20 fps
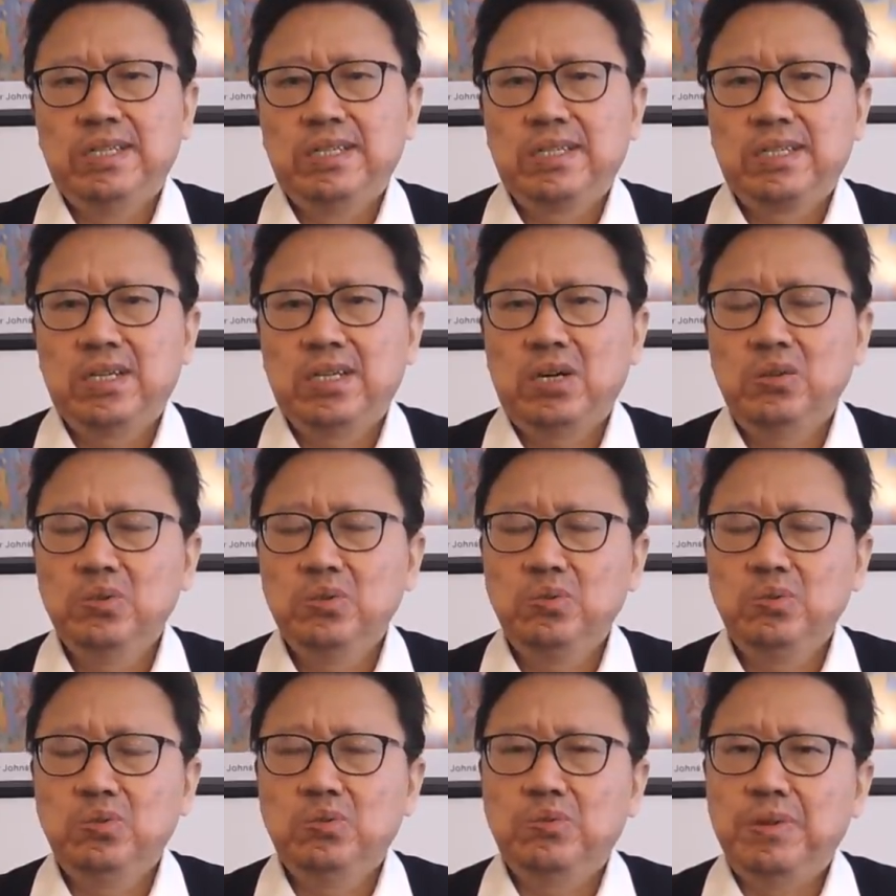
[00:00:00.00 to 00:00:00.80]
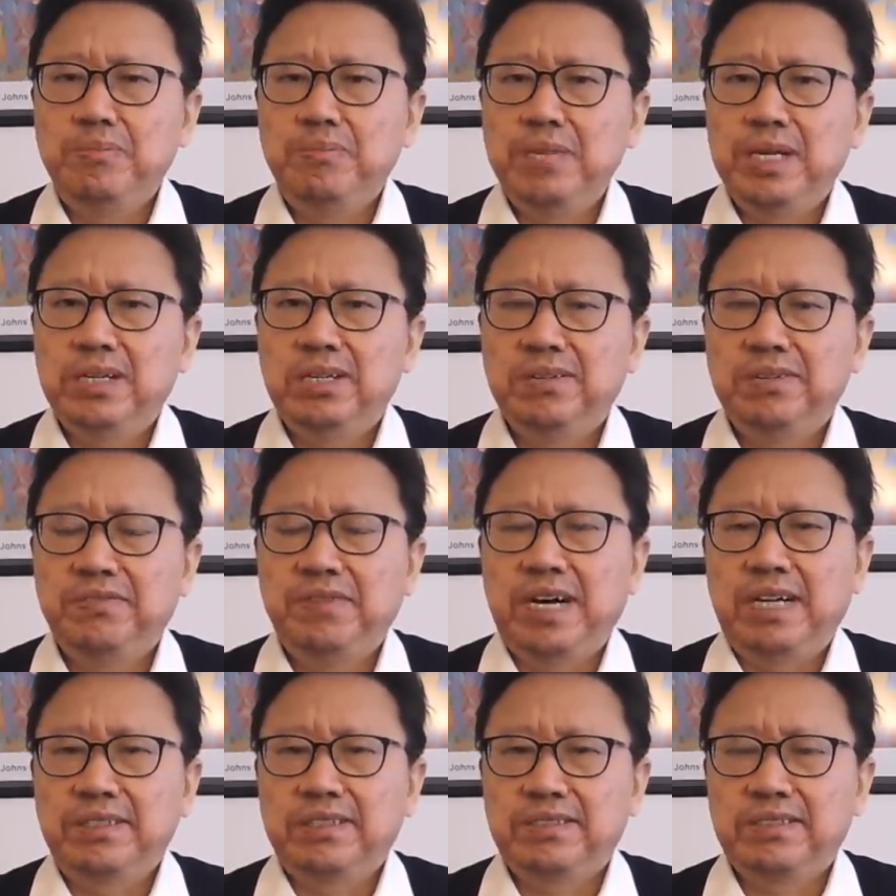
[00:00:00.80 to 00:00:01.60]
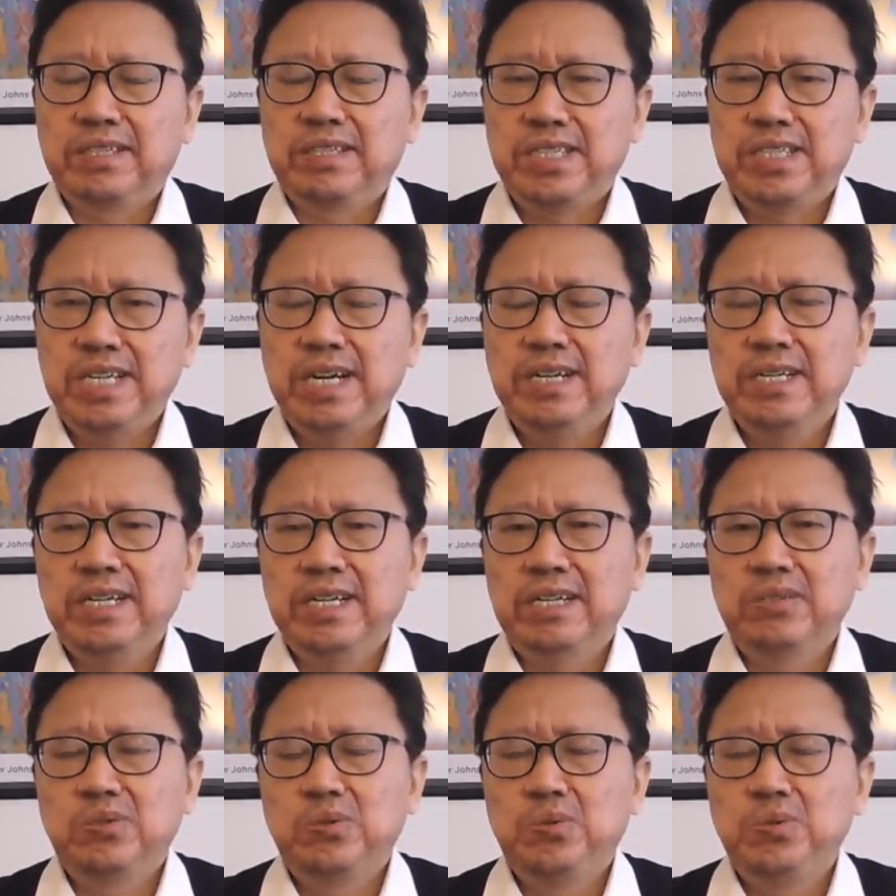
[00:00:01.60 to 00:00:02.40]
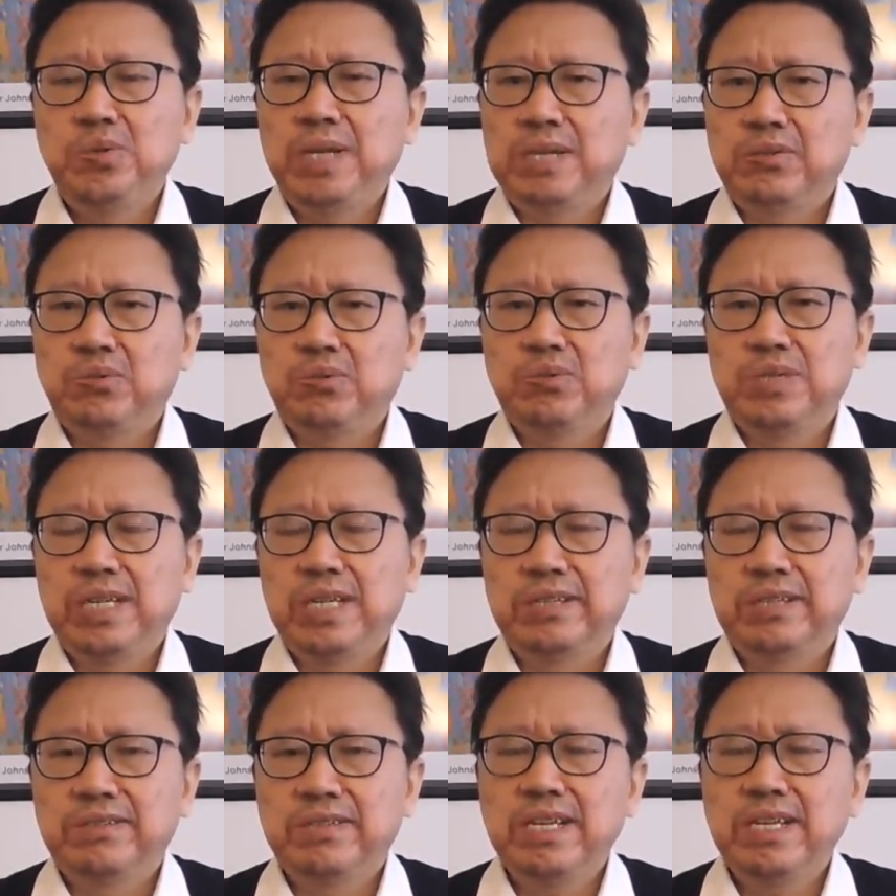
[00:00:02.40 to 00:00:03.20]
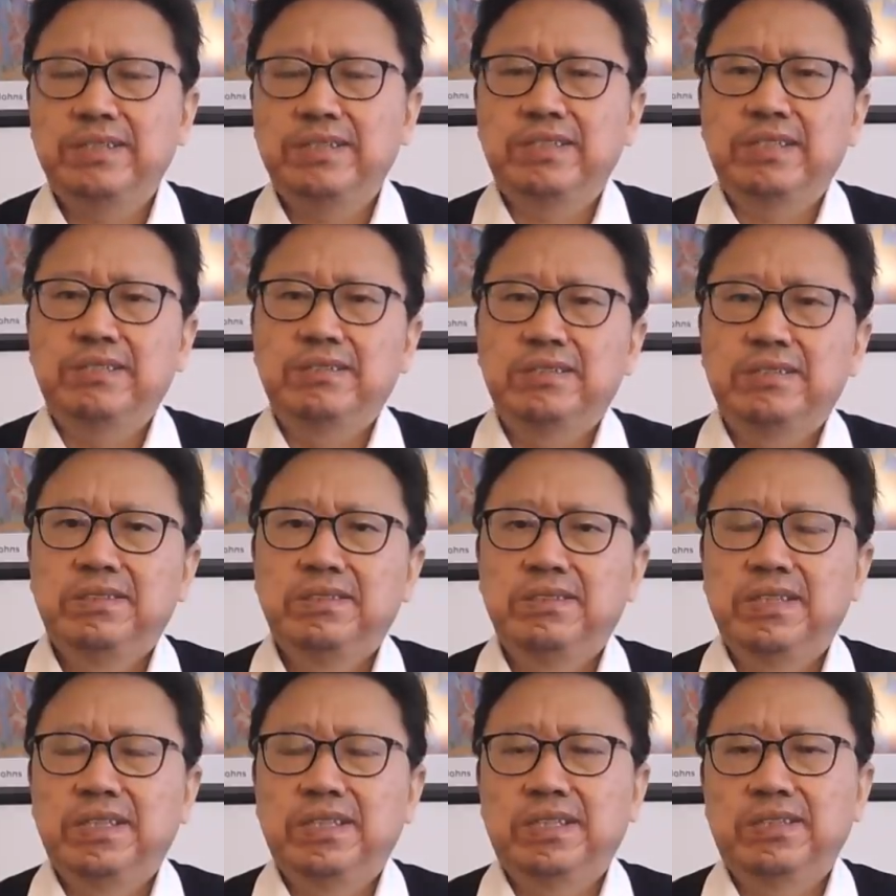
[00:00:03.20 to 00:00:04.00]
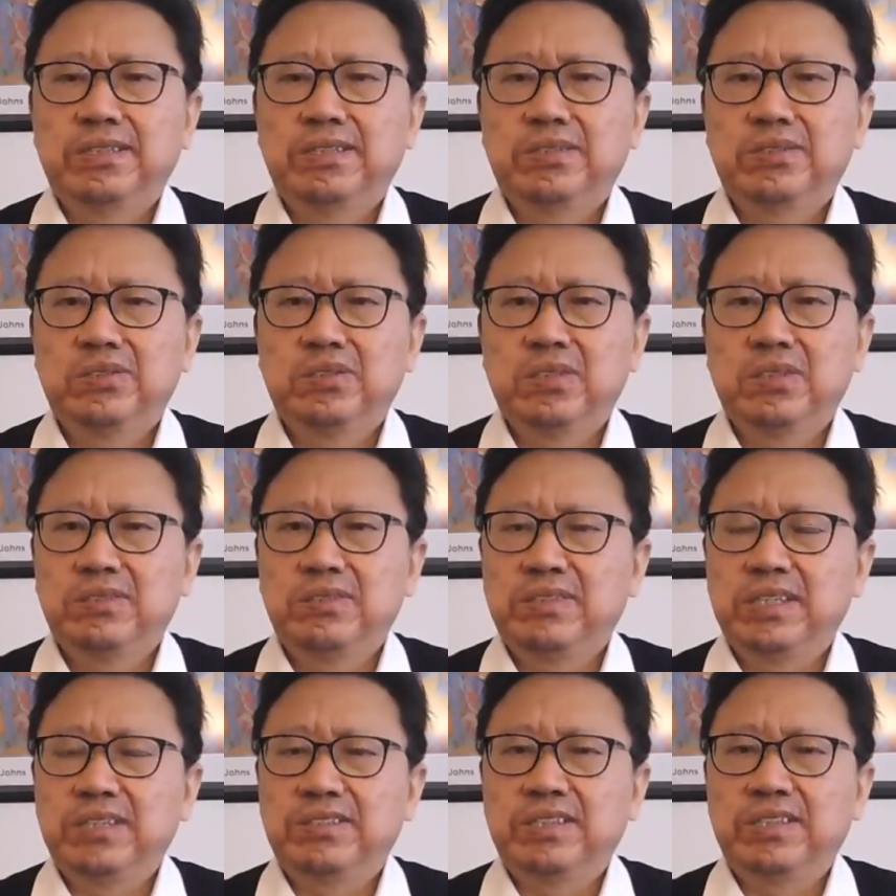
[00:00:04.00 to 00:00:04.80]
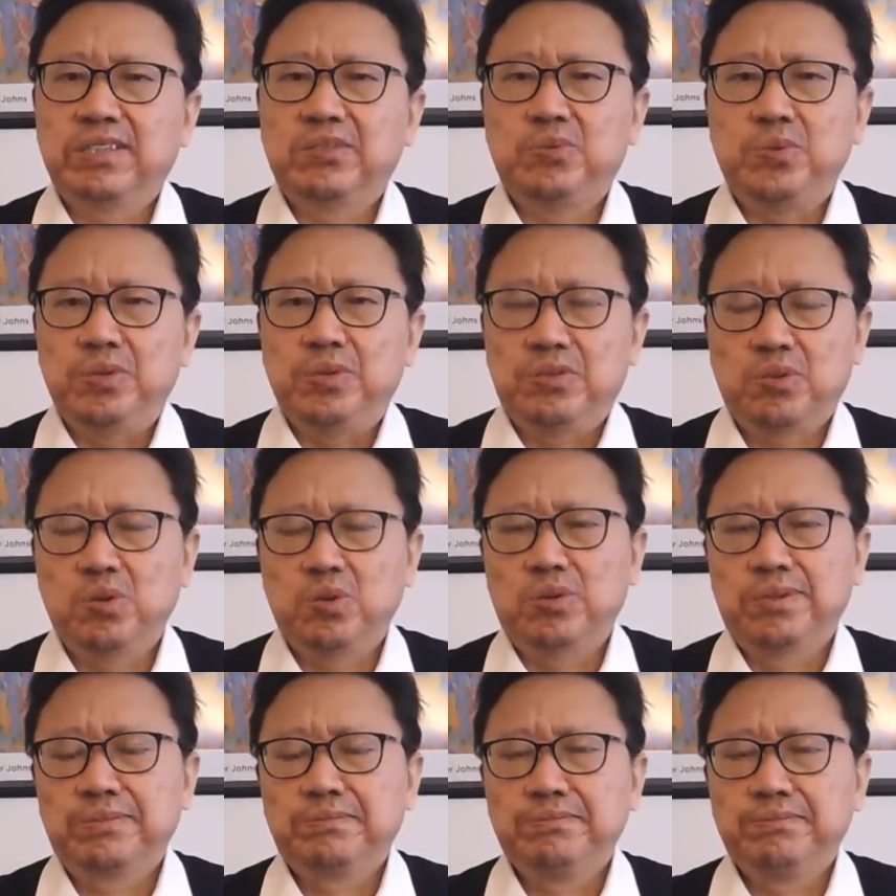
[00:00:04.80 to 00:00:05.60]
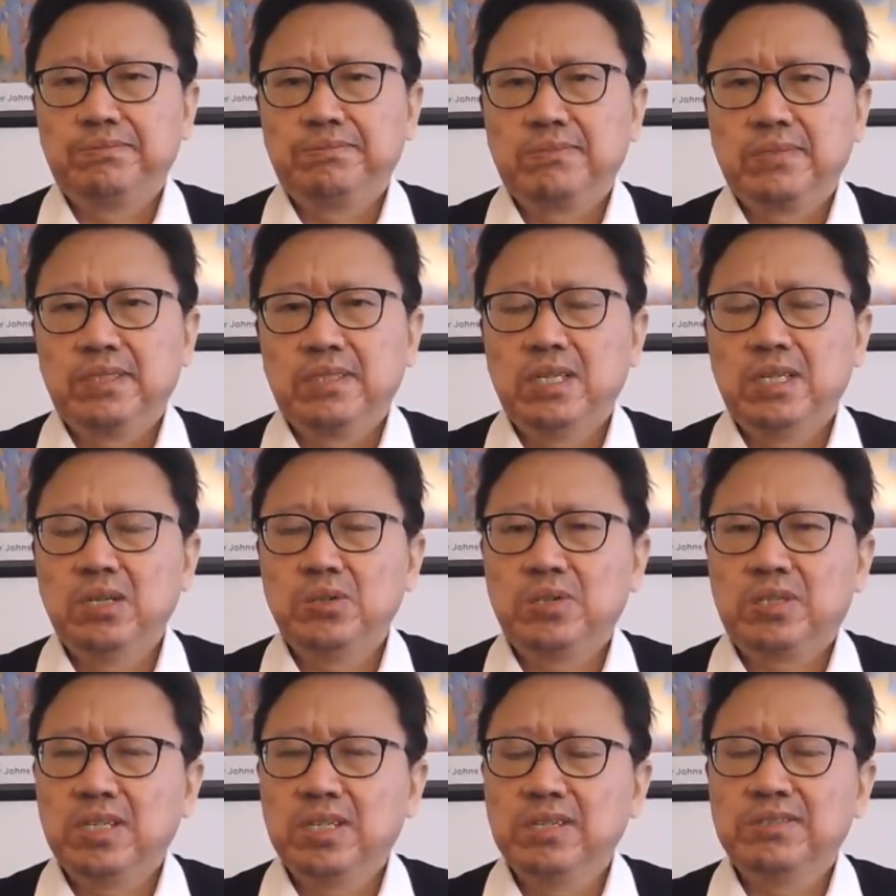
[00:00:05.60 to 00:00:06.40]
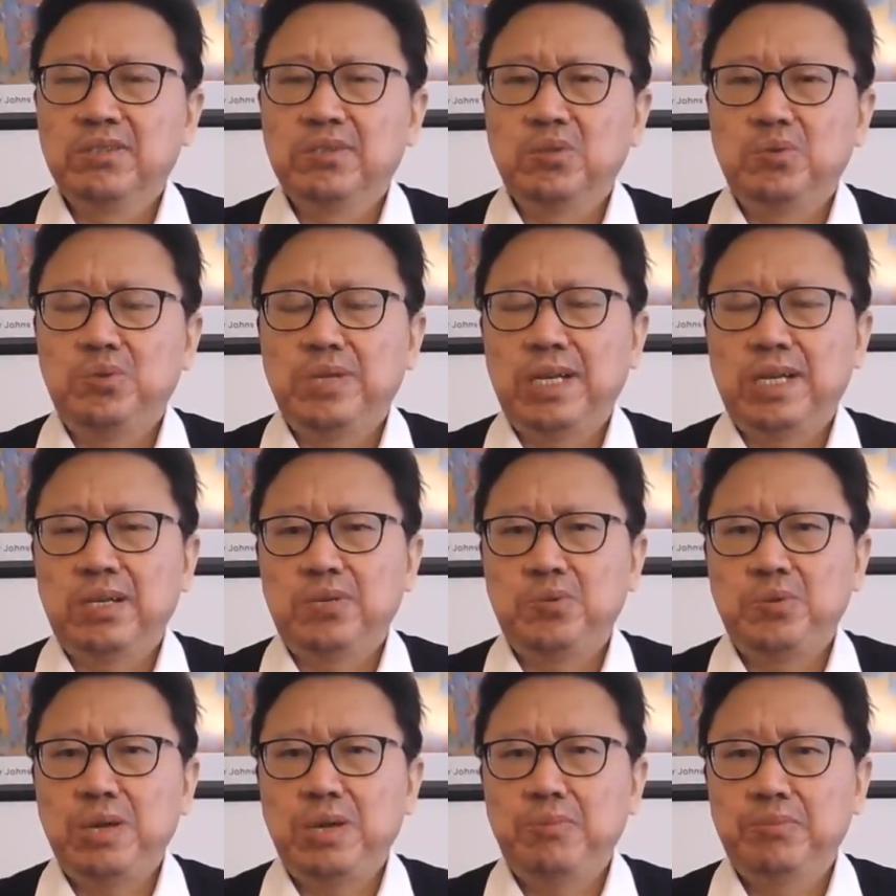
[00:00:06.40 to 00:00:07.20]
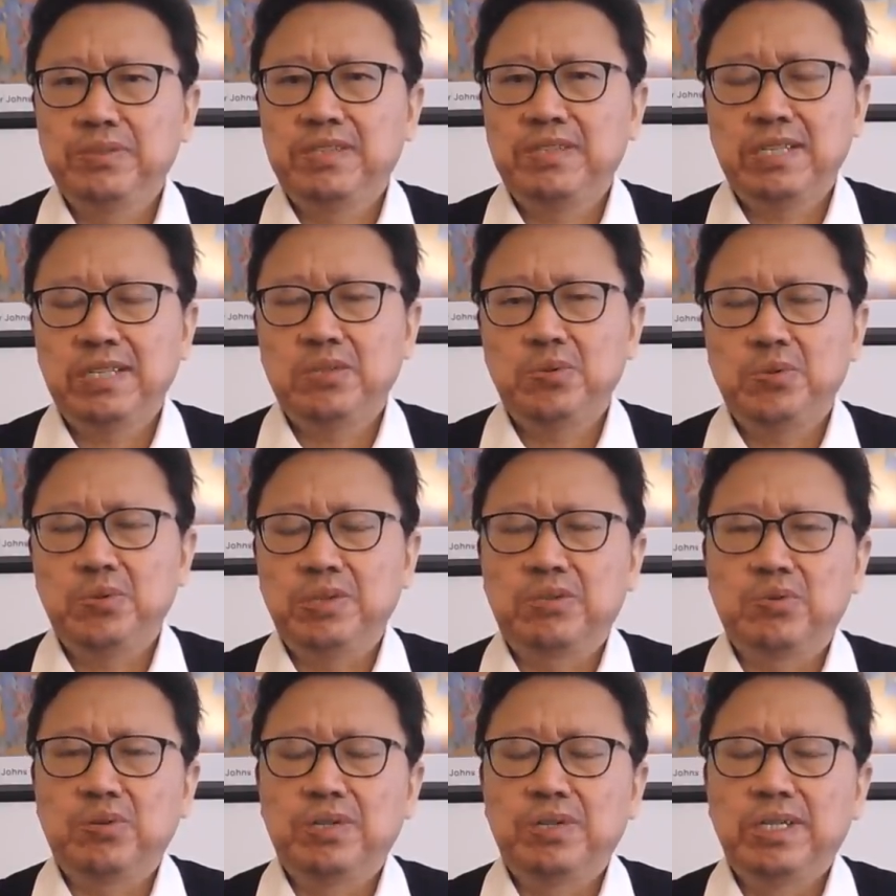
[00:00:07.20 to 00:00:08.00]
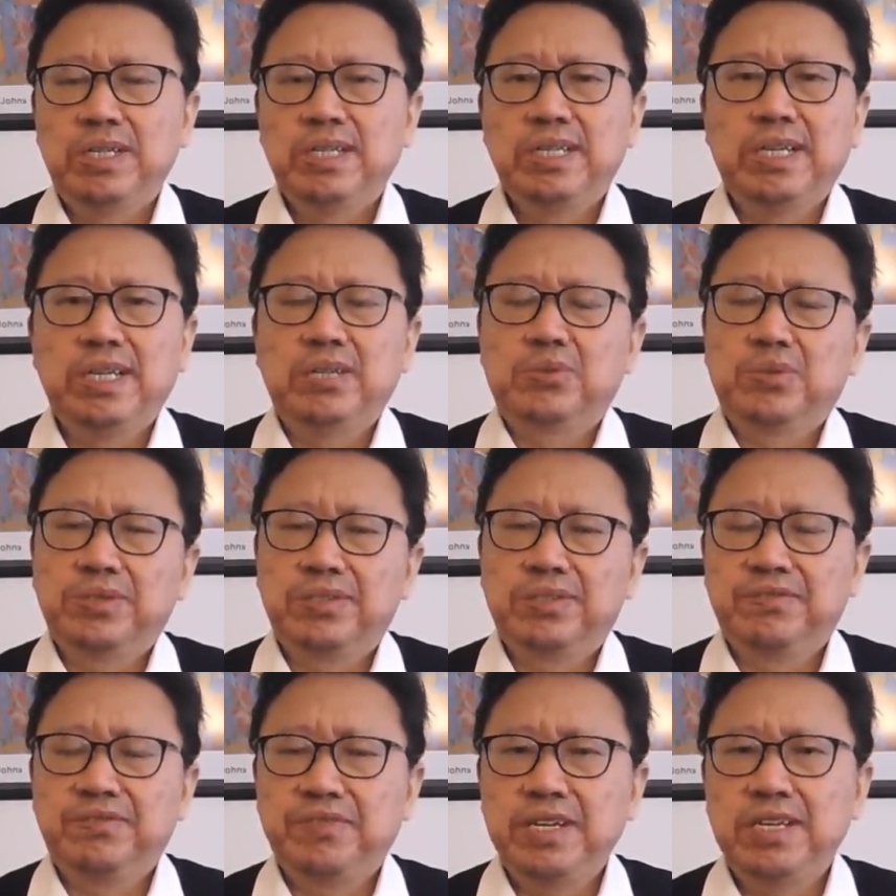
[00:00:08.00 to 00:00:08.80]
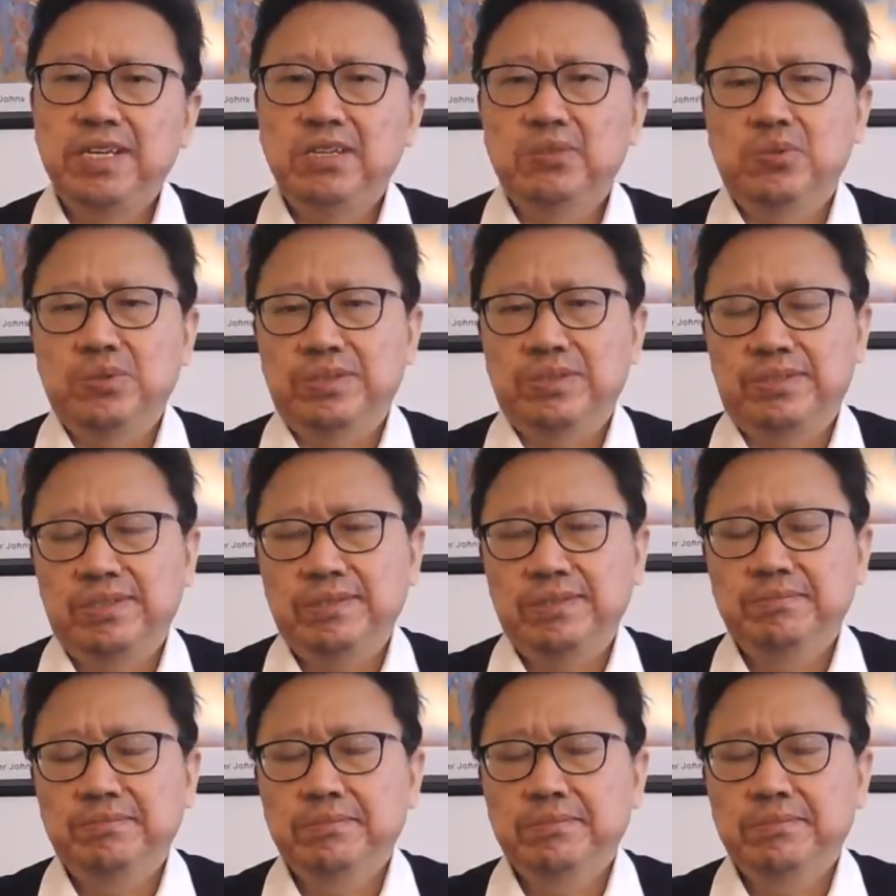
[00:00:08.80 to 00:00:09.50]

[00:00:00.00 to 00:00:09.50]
高度文明和法治的香港，居然出现了这样的这个这个这个举措，特特首居然要宣布这样的举措，可以说是匪夷所思。